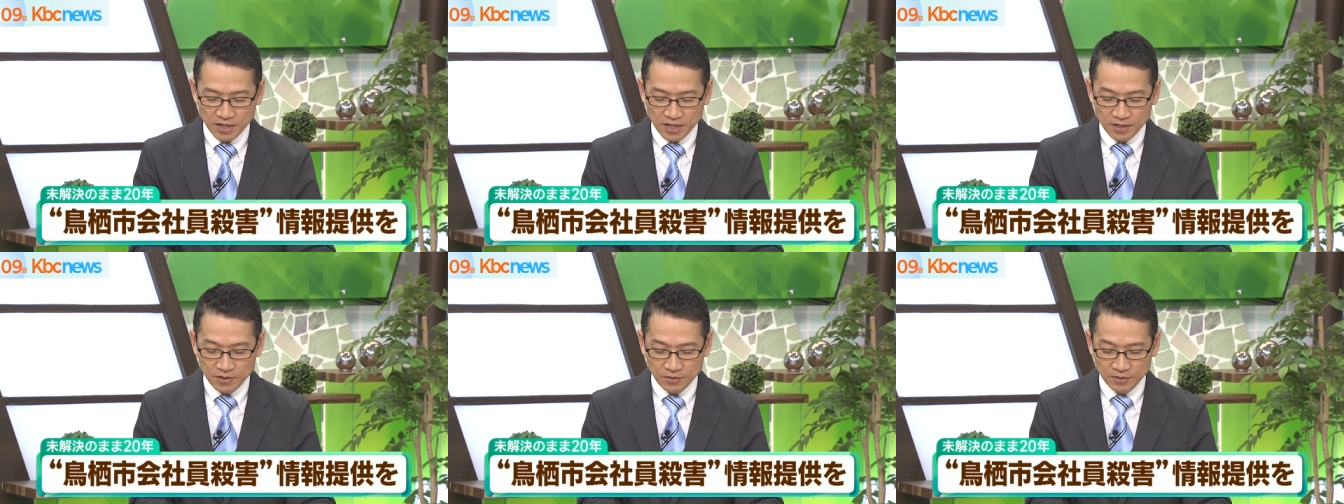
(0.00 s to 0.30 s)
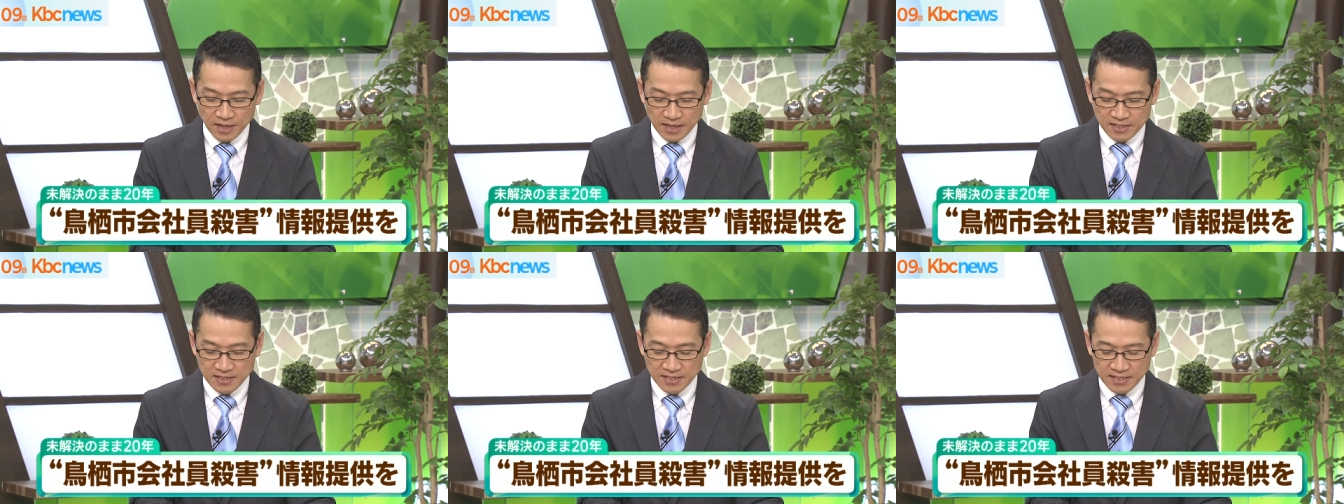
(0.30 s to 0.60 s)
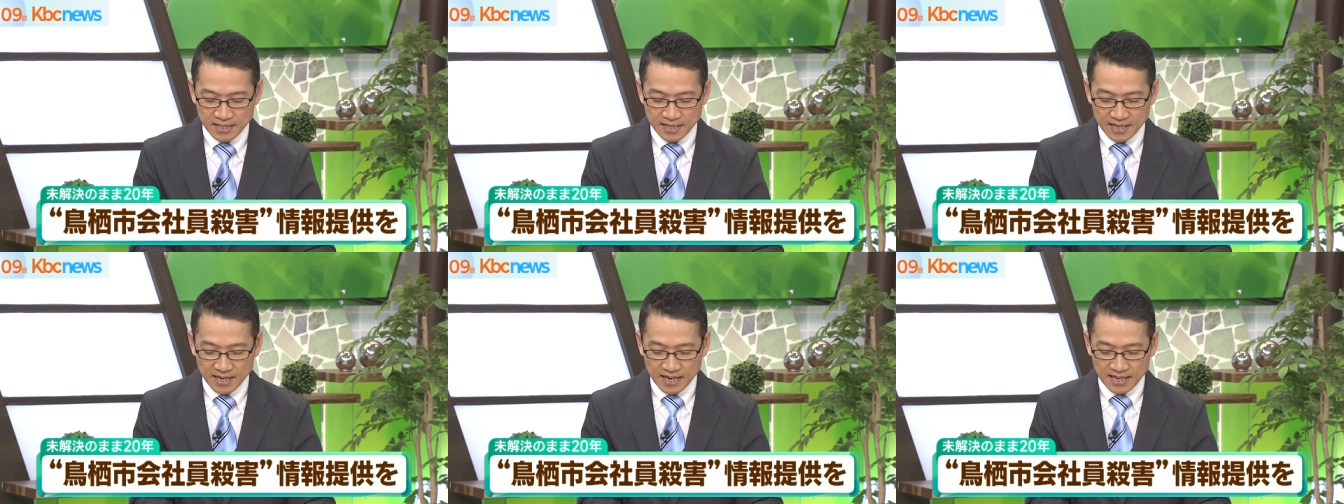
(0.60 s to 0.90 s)
県の男
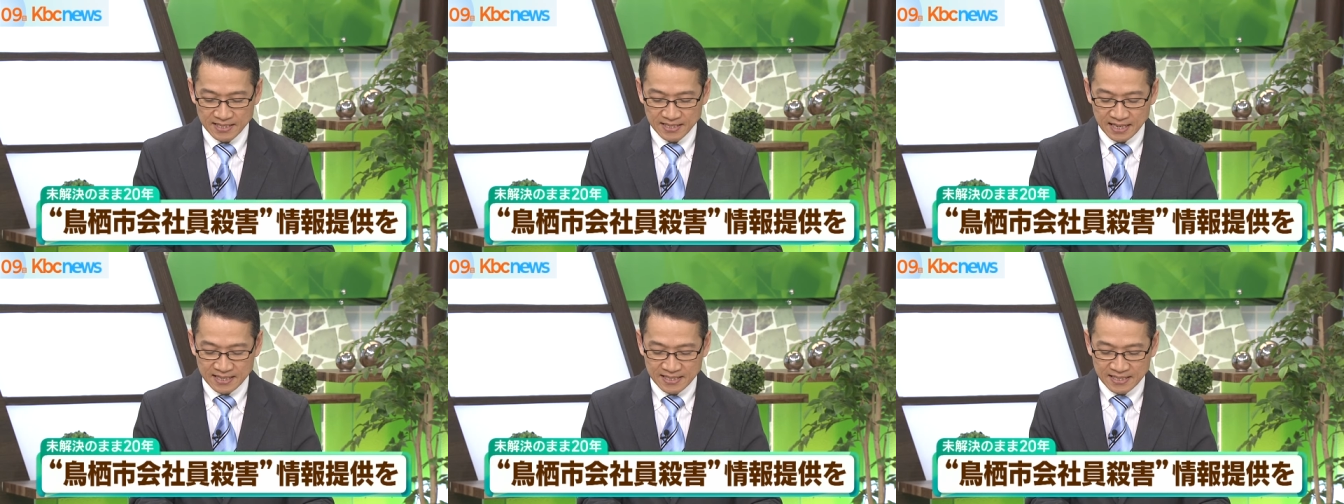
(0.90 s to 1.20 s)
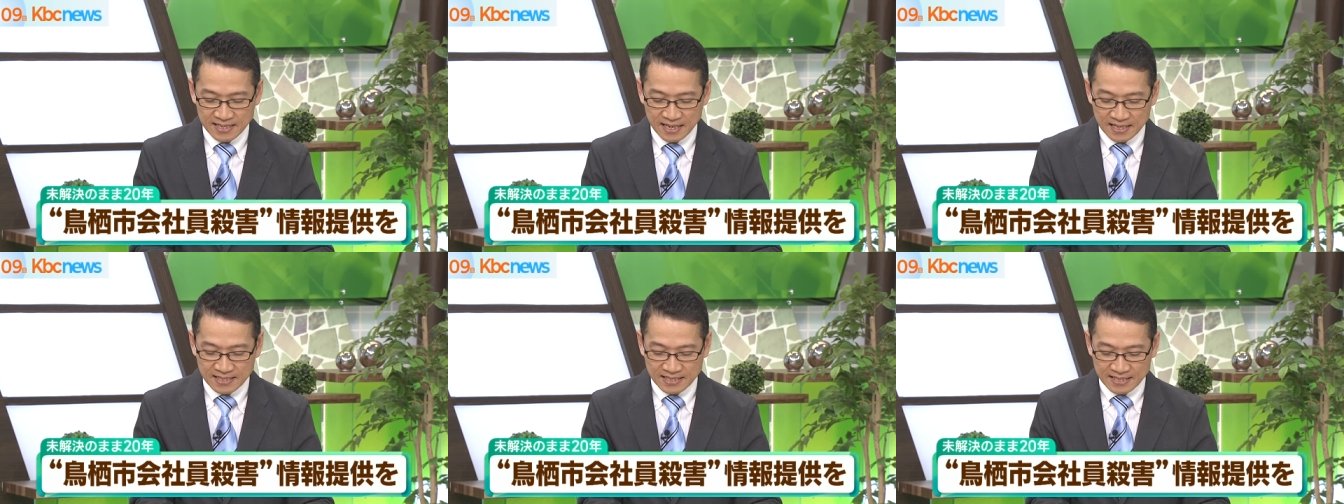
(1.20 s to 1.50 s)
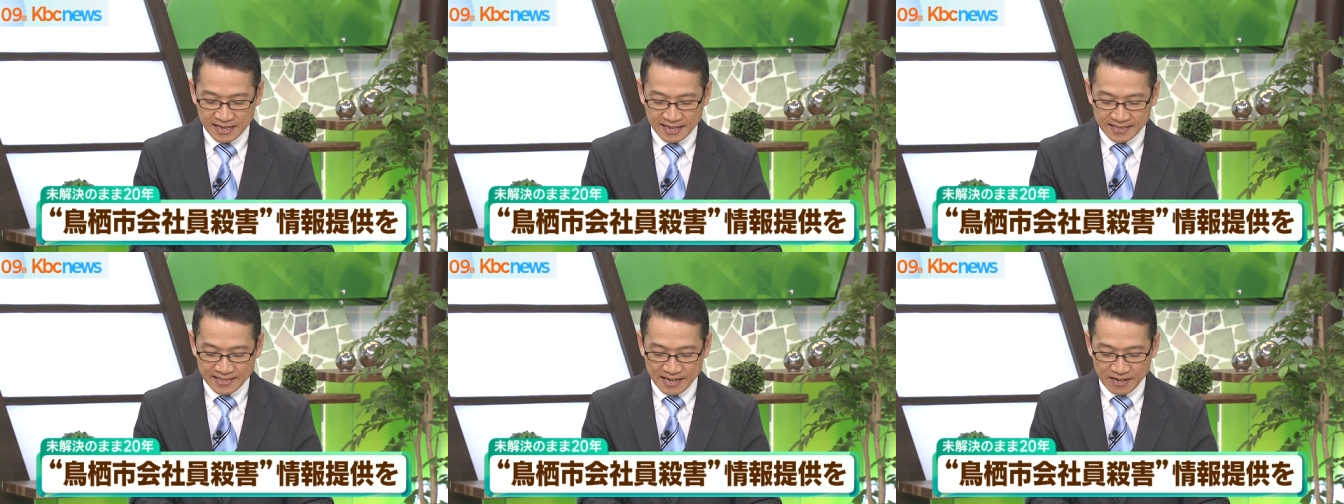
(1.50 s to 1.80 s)
性が殺害
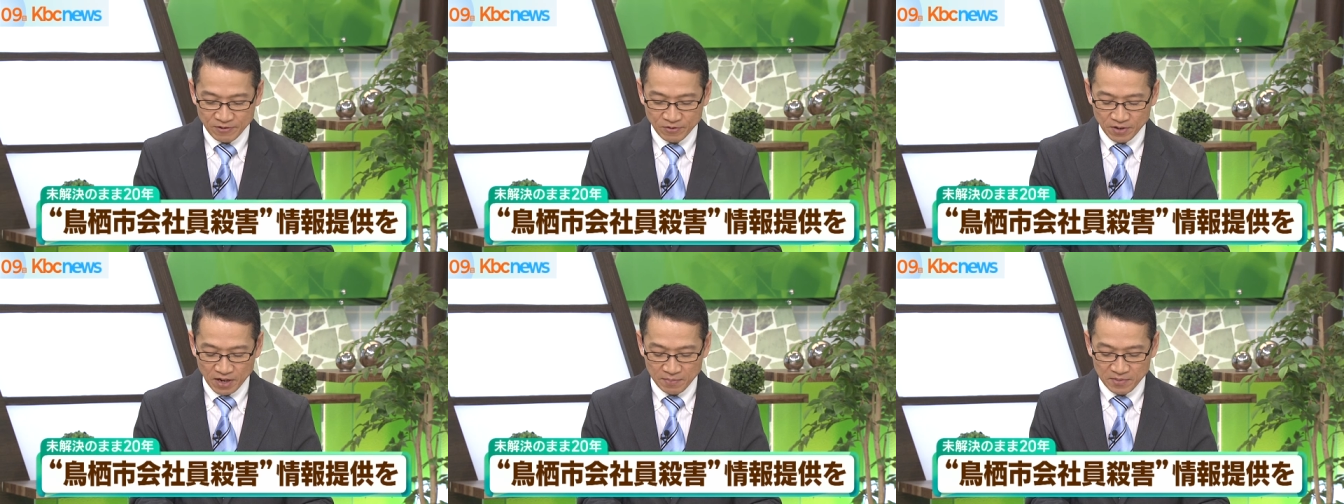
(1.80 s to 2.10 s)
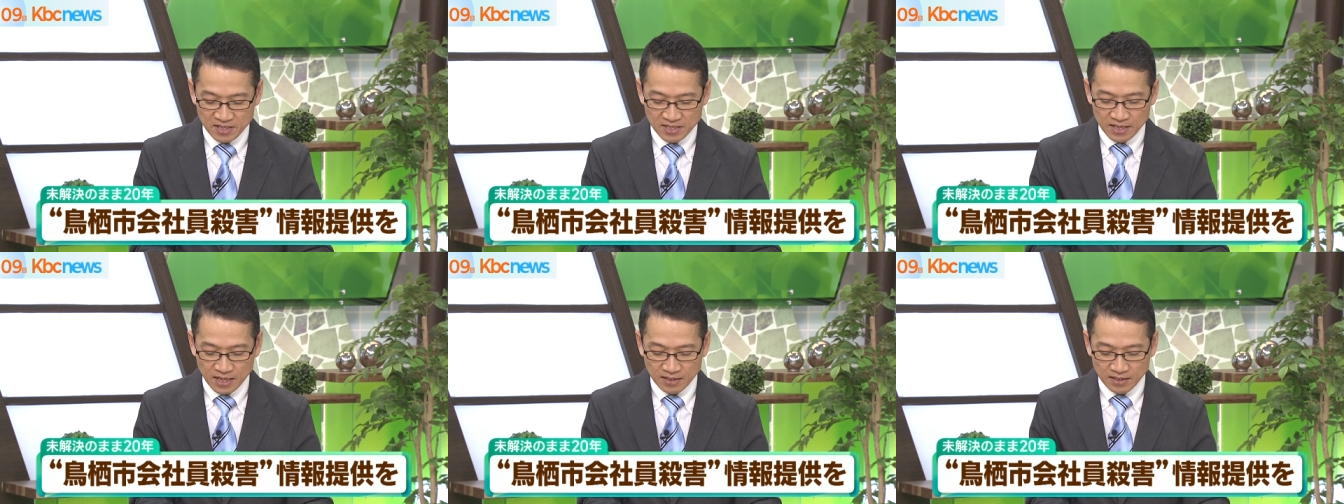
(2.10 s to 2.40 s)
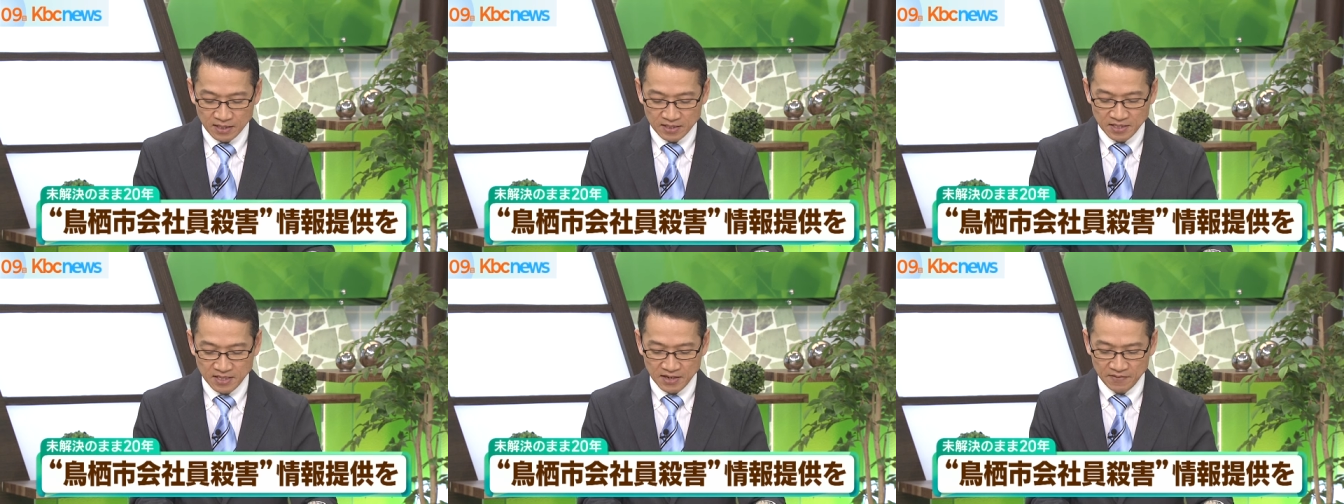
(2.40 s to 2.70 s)
されているのが見つかっ
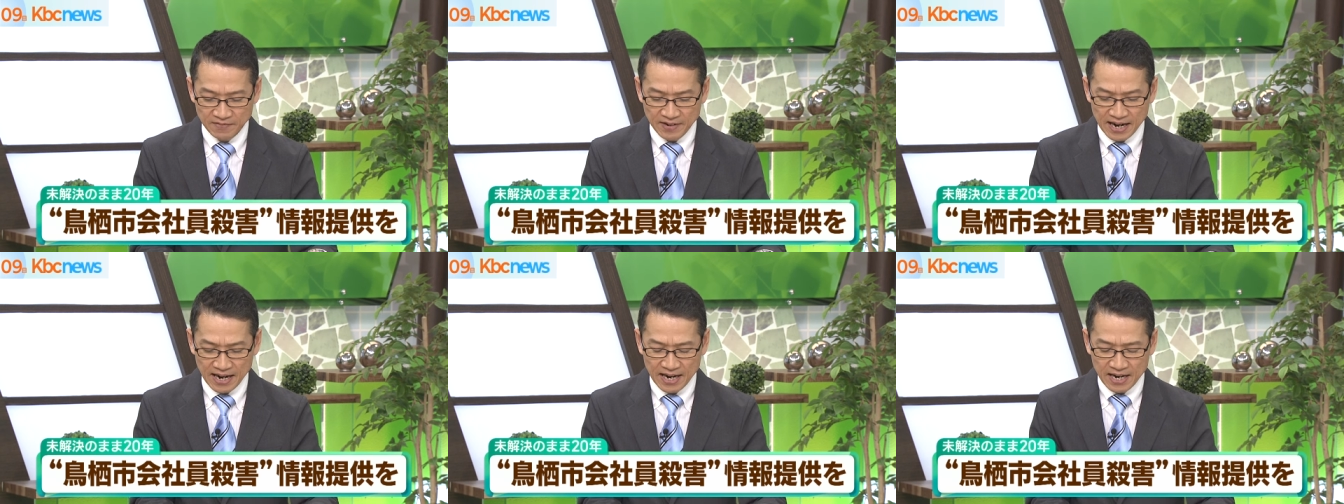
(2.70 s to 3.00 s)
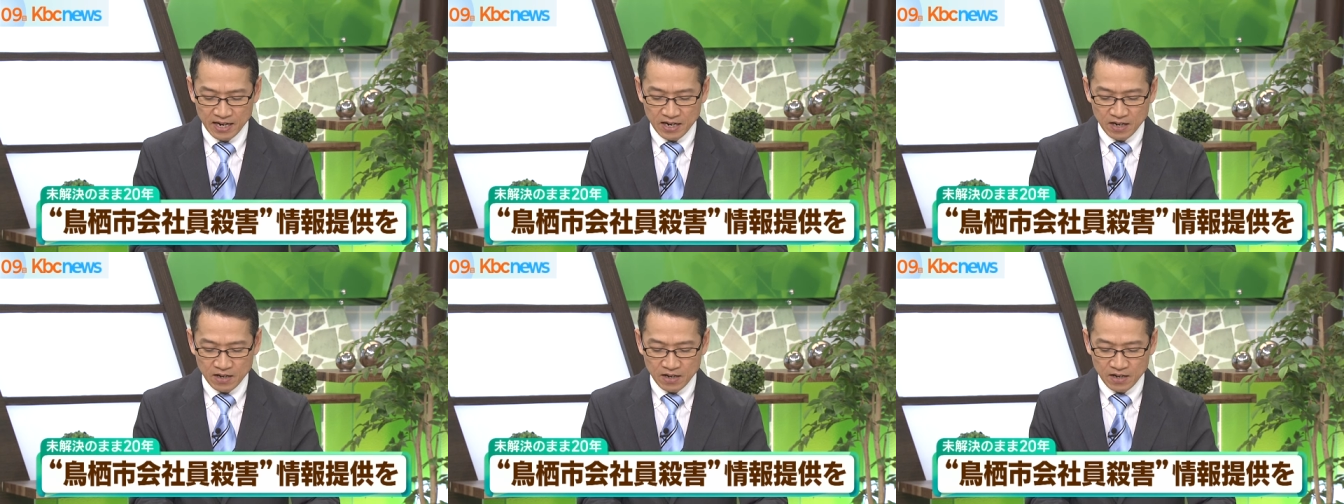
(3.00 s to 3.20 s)
た事件は